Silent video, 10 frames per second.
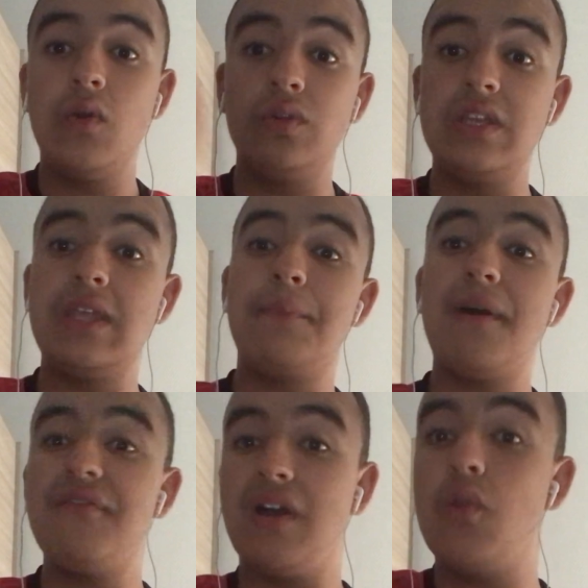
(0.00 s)
on n'était
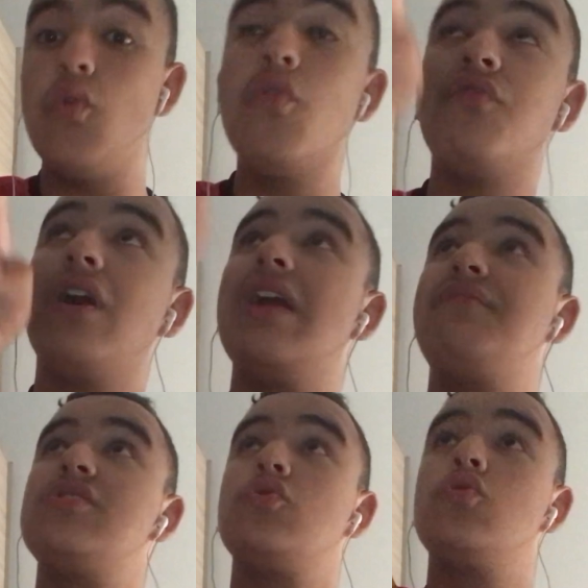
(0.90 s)
pas vers le haut, vers la
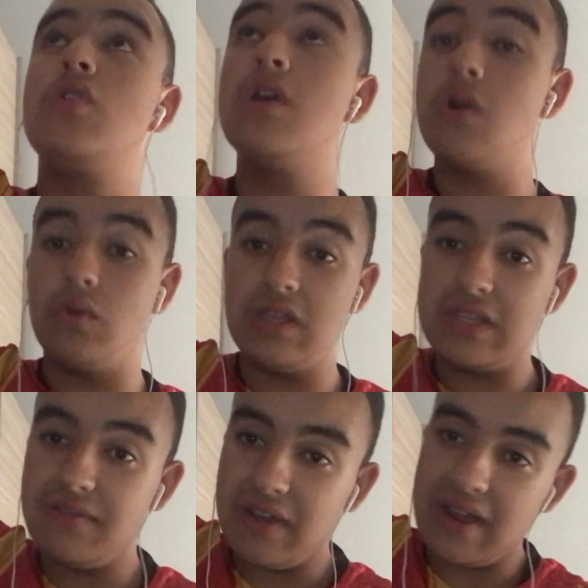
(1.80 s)
flèche haut, oh, on
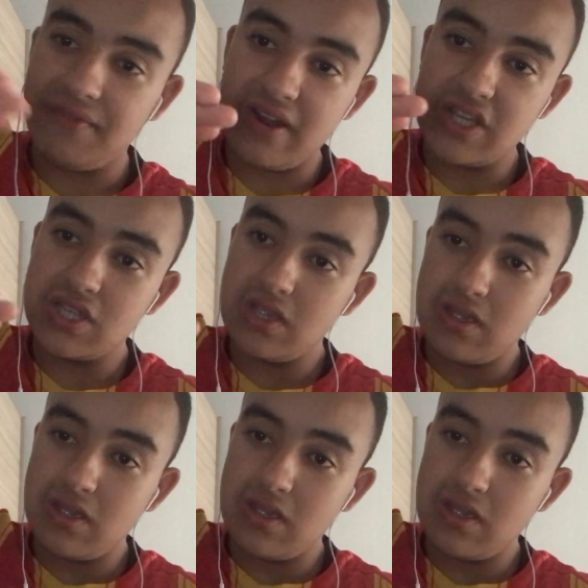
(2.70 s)
était vers la flèche.